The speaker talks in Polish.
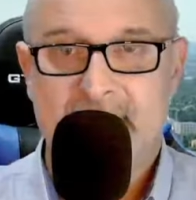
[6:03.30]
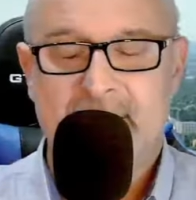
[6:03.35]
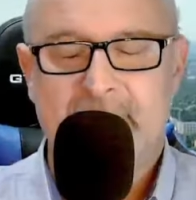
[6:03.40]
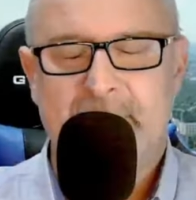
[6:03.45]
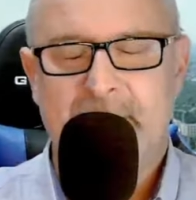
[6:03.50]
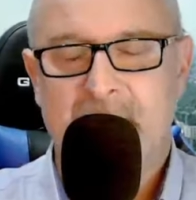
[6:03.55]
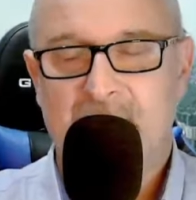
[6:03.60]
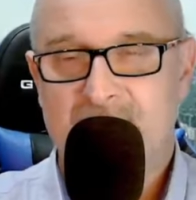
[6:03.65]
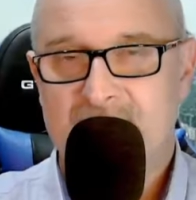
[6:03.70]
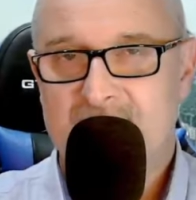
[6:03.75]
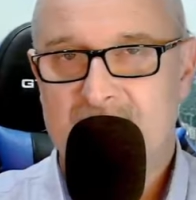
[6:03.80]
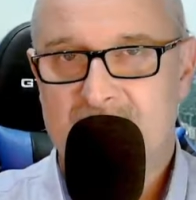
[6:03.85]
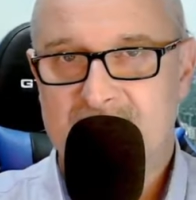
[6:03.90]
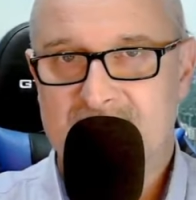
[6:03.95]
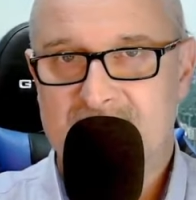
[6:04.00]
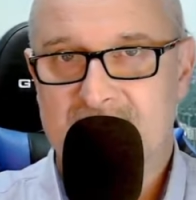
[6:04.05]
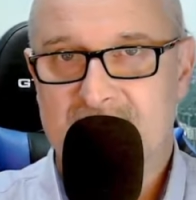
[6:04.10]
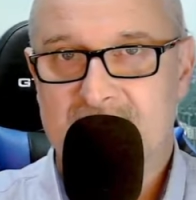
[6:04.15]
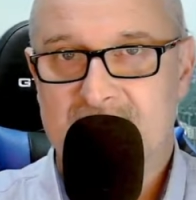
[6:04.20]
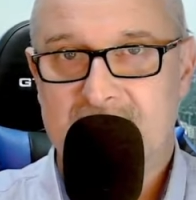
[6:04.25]
Moi
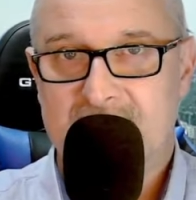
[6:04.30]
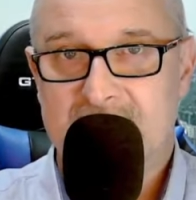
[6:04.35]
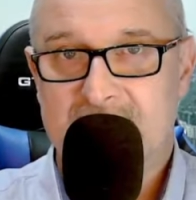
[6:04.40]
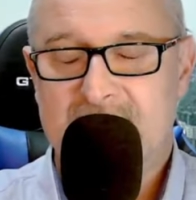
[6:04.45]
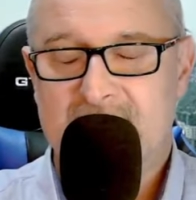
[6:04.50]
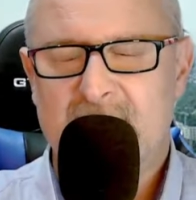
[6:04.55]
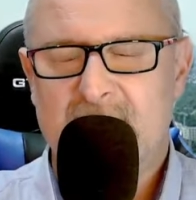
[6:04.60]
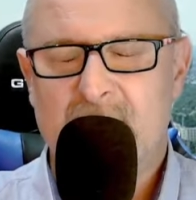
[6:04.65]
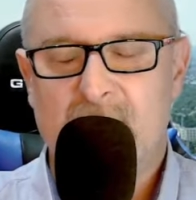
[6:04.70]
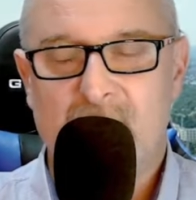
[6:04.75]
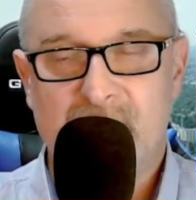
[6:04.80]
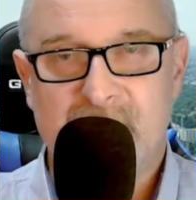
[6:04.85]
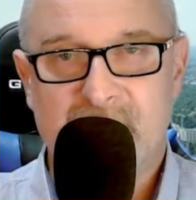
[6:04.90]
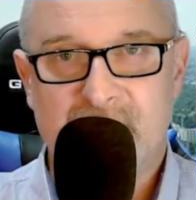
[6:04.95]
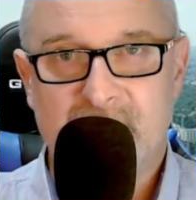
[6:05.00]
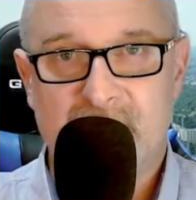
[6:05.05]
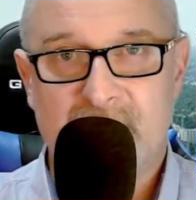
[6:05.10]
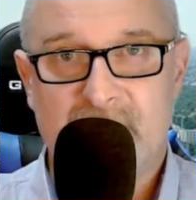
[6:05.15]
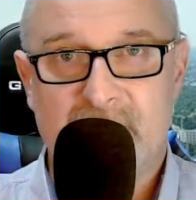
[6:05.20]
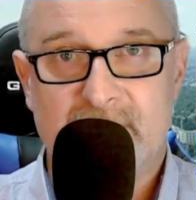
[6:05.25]
drodzy,
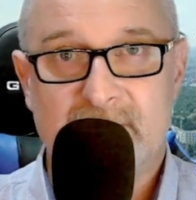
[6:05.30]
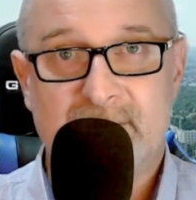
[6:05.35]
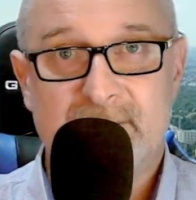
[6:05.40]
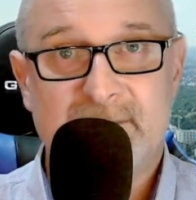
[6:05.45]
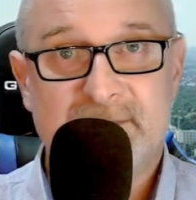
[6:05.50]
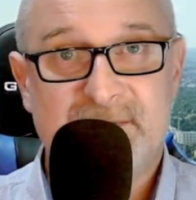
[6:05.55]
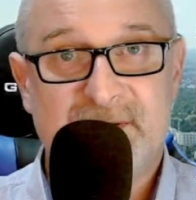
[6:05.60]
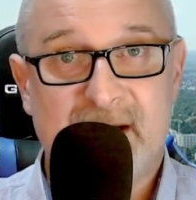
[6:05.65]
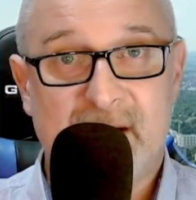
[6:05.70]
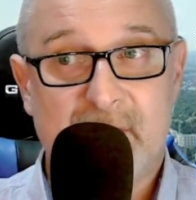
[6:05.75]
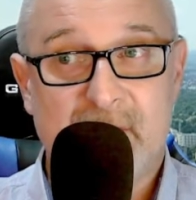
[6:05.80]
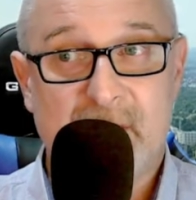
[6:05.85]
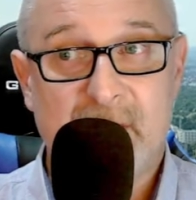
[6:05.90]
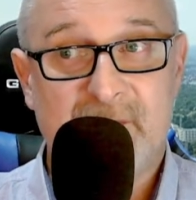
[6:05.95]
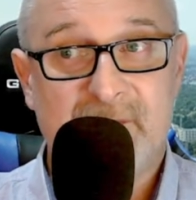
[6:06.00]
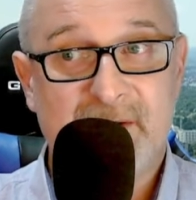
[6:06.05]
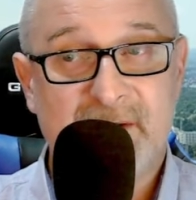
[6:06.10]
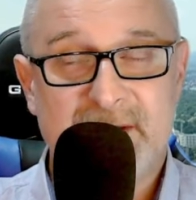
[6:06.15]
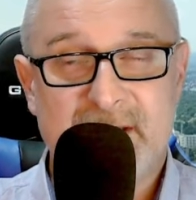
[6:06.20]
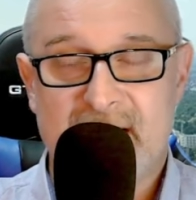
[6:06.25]
gościu działał w
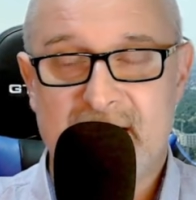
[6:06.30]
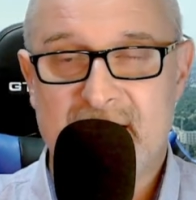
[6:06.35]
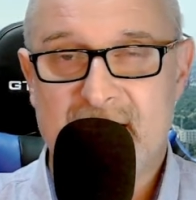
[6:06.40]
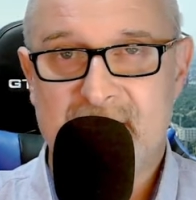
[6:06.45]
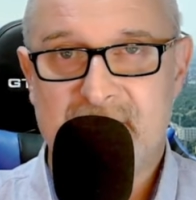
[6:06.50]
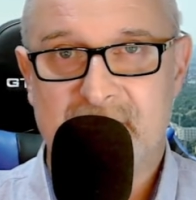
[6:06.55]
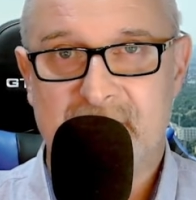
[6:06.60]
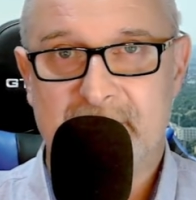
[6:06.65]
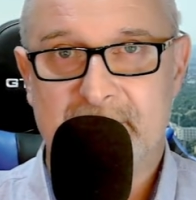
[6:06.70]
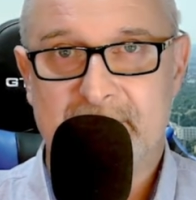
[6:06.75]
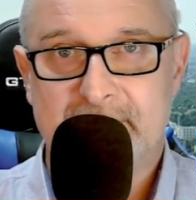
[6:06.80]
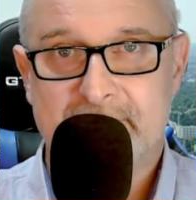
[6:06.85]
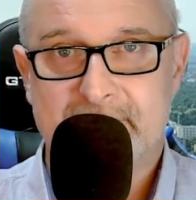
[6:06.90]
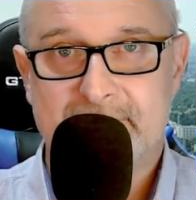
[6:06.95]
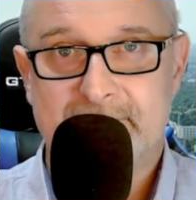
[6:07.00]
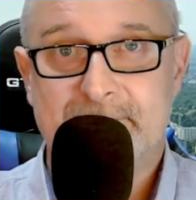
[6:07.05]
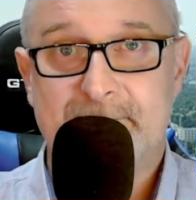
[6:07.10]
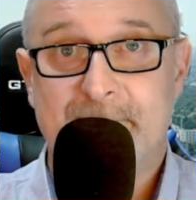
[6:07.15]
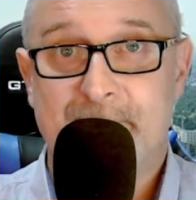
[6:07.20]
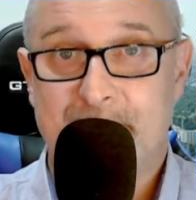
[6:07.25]
internecie.
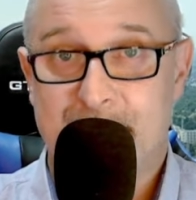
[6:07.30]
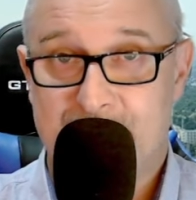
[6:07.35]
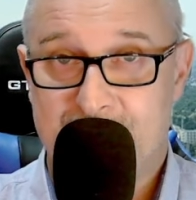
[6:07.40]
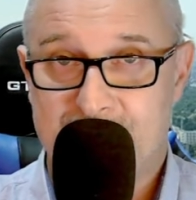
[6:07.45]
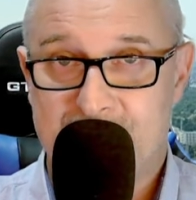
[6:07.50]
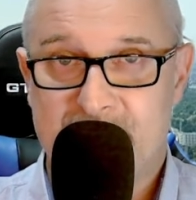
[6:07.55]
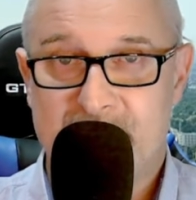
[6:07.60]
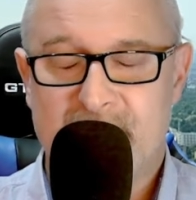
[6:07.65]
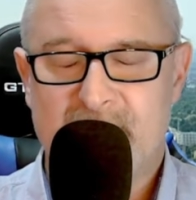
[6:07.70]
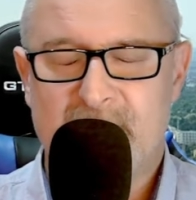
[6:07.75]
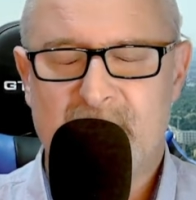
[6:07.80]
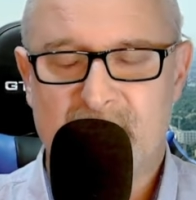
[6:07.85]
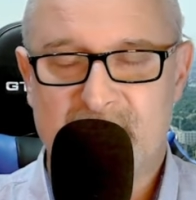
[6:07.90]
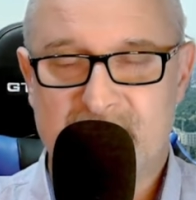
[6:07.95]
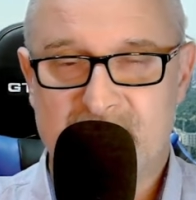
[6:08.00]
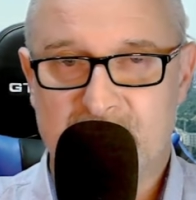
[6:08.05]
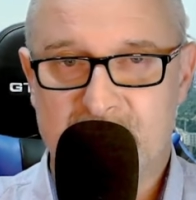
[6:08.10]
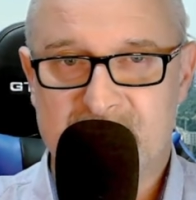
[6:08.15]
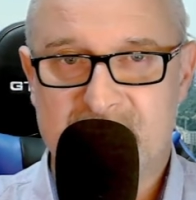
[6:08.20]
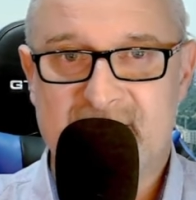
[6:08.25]
To
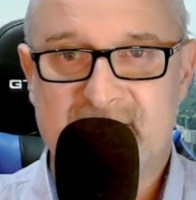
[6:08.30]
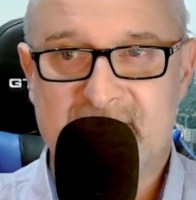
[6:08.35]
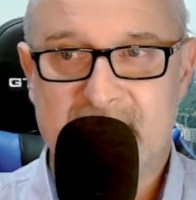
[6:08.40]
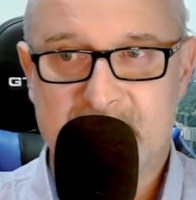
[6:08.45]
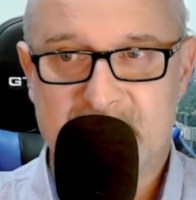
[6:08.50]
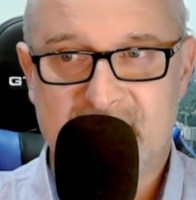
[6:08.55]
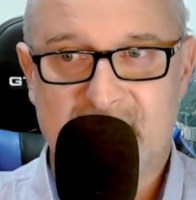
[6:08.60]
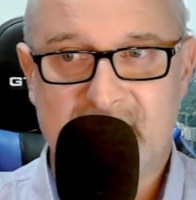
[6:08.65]
są przestępstwa